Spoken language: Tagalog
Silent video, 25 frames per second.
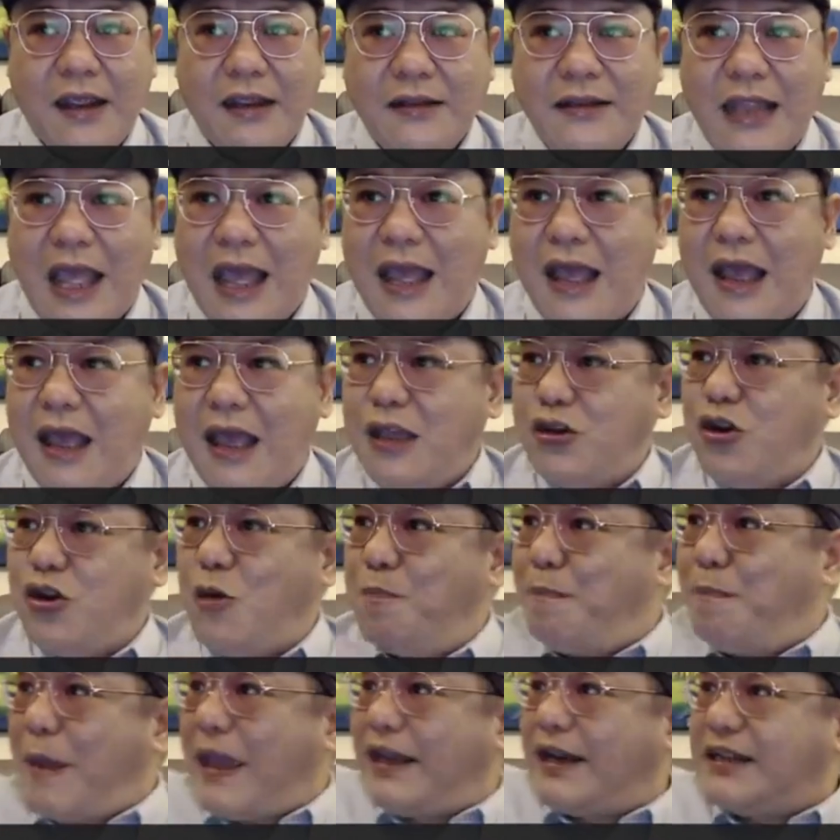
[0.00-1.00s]
na
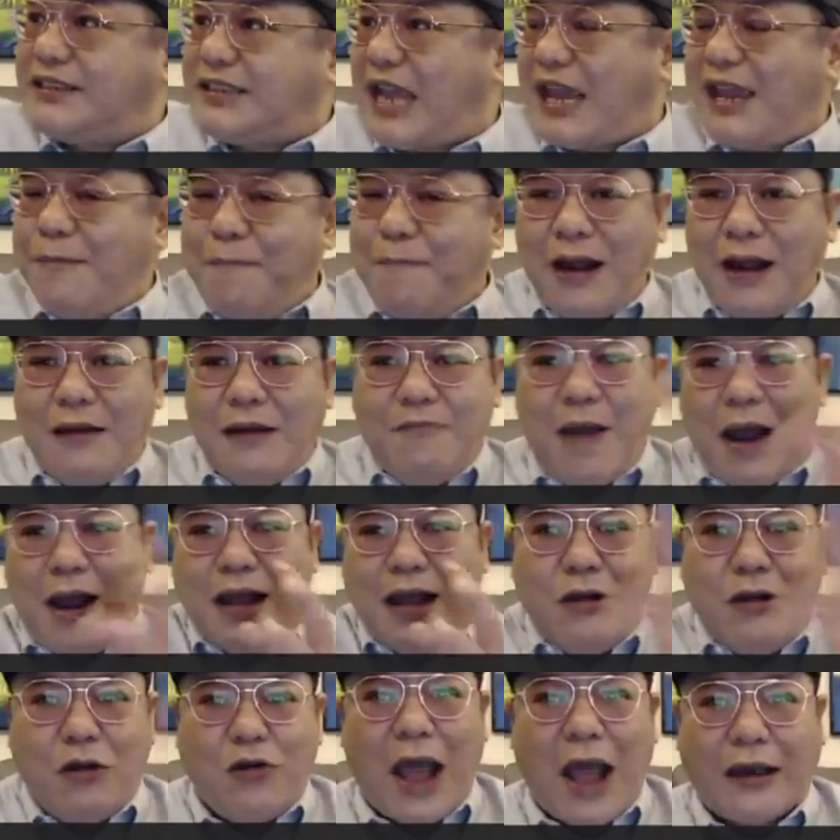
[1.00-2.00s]
yung pera sa ibang mga
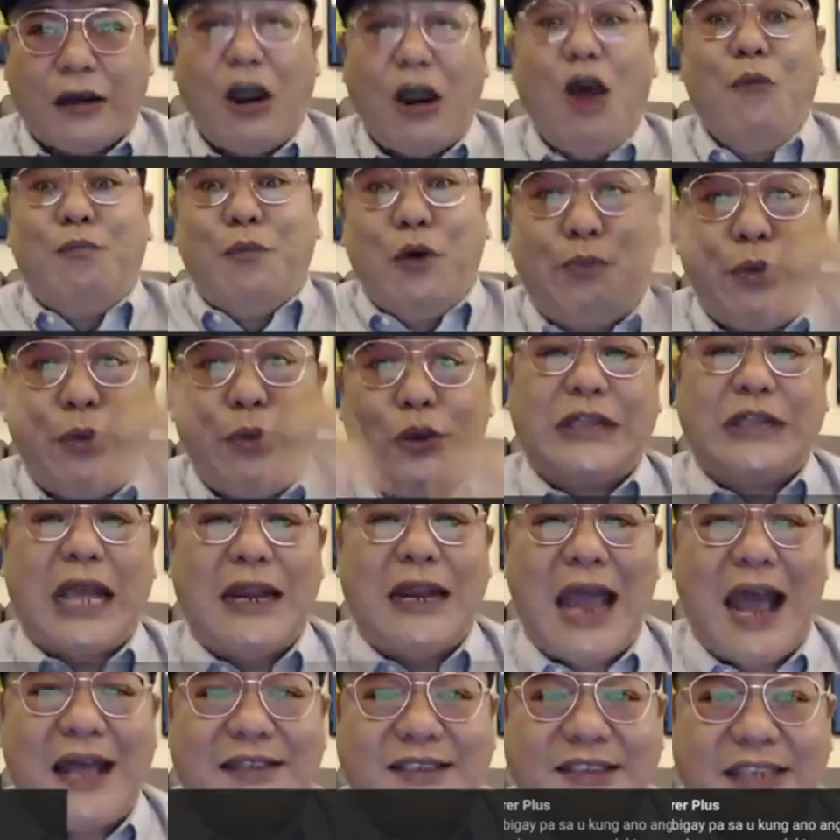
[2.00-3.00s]
lugar pupunta
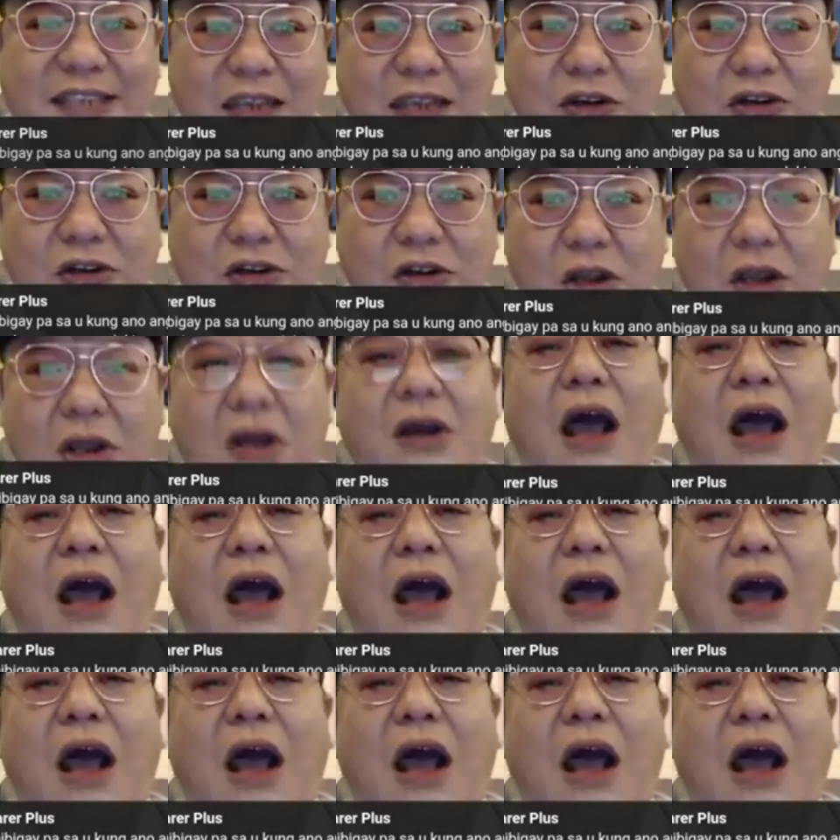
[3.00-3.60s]
lahat sa iyo.